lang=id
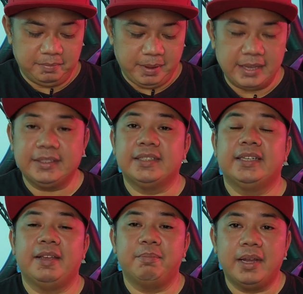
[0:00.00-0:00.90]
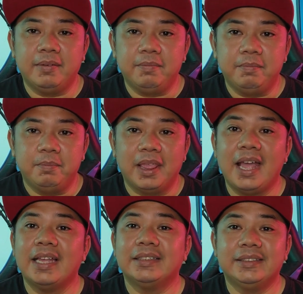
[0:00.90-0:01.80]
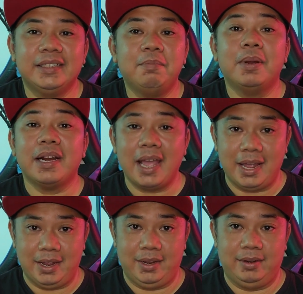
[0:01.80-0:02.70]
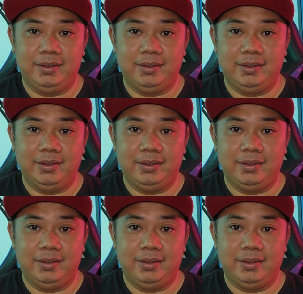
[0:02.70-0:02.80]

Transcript: PSS Sleman berhasil menang